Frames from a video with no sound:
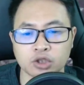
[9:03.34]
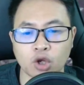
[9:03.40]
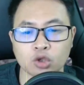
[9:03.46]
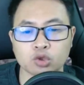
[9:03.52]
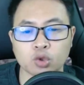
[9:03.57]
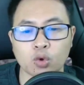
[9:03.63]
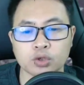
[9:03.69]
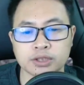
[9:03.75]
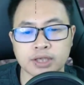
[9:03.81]

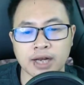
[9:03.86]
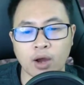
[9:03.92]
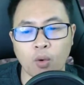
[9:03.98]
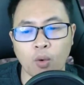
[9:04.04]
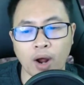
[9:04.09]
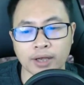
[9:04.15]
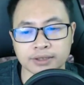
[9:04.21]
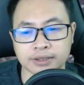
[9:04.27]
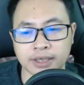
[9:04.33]
dù chỉ là
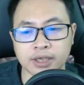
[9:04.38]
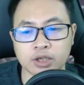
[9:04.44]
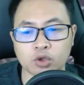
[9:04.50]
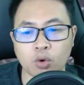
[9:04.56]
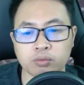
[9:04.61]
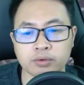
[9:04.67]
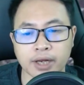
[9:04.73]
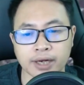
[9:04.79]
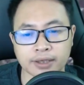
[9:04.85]
họa sĩ
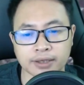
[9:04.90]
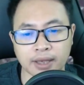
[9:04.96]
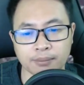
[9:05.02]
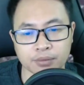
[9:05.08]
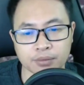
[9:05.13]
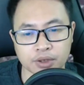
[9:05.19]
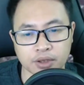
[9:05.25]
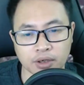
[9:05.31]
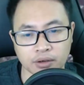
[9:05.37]
cung đình tầm
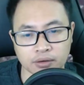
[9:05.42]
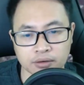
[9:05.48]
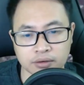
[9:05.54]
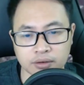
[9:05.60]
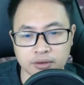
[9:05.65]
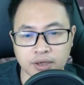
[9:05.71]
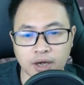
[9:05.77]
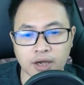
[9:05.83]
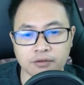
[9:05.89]
thường
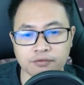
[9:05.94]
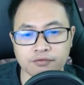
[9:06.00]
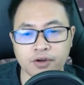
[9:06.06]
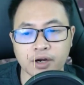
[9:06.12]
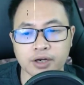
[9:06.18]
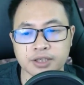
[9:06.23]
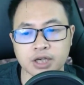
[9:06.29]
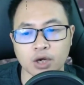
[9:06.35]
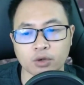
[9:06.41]
Nơi
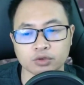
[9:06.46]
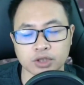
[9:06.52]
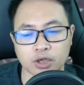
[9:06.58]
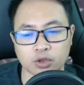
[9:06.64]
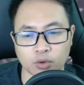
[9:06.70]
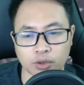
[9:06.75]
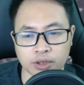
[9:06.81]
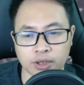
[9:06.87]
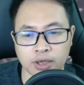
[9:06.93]
vương triều dưới
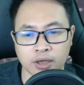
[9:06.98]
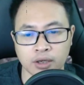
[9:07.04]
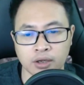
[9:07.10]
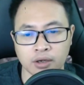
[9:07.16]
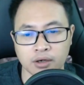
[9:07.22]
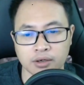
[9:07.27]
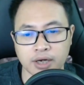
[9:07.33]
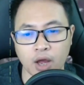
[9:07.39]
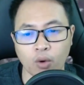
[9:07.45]
núi
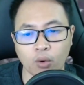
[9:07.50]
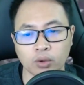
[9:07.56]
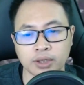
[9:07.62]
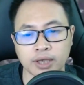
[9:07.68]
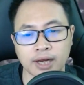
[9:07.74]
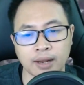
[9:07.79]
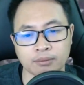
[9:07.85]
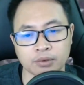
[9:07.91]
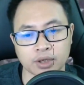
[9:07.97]
Đều có thể
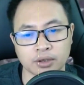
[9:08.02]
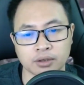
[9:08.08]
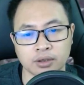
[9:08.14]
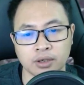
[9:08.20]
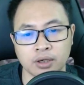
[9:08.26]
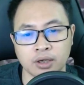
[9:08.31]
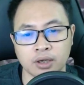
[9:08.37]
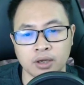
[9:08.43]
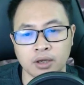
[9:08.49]
làm được
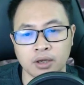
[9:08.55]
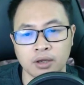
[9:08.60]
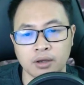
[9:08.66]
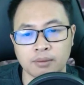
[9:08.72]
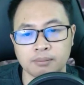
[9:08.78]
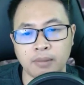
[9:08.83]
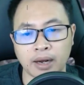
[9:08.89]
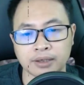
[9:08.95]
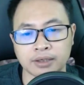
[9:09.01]

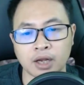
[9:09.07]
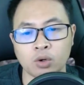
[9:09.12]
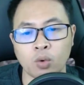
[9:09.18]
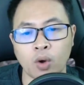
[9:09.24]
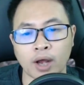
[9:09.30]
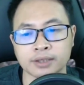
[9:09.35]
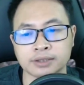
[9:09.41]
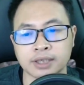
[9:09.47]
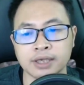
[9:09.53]
Bản thân
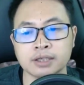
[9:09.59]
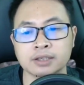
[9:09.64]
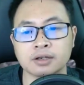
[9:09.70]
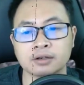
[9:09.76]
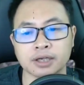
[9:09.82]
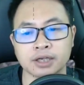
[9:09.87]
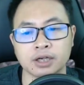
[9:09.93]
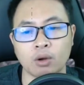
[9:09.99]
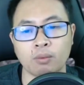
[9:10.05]
họa sĩ cực
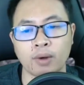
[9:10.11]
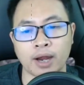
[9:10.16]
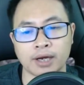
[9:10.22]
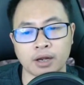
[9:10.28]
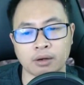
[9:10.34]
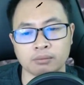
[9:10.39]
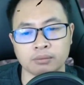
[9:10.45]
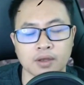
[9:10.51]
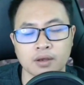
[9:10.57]
kỳ không hài
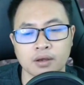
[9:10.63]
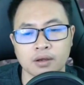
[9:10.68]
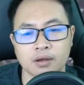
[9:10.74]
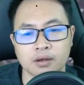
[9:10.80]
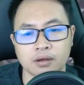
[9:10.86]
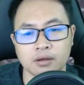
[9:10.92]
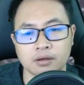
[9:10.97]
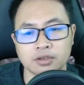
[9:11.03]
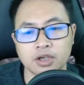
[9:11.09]
lòng
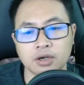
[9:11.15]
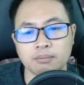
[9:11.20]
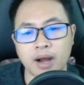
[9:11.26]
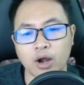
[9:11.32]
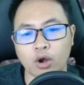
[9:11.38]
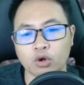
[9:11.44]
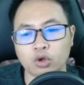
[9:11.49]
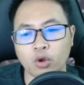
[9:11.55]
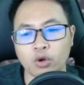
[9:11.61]
nhưng mà
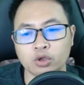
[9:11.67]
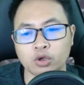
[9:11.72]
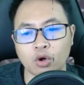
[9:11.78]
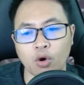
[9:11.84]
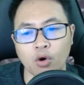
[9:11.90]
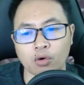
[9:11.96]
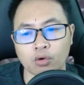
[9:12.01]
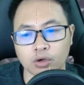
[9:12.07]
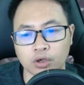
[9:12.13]
có nỗi
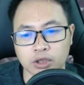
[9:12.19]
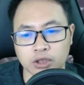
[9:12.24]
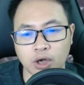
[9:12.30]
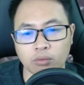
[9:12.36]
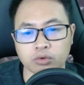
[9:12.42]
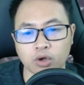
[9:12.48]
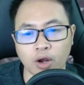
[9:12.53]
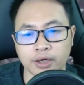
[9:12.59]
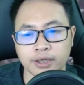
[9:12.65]
khổ
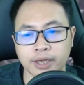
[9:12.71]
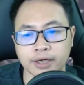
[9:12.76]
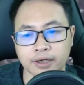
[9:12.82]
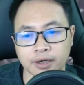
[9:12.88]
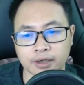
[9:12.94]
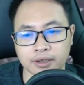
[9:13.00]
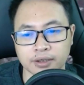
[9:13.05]
không nói nên lời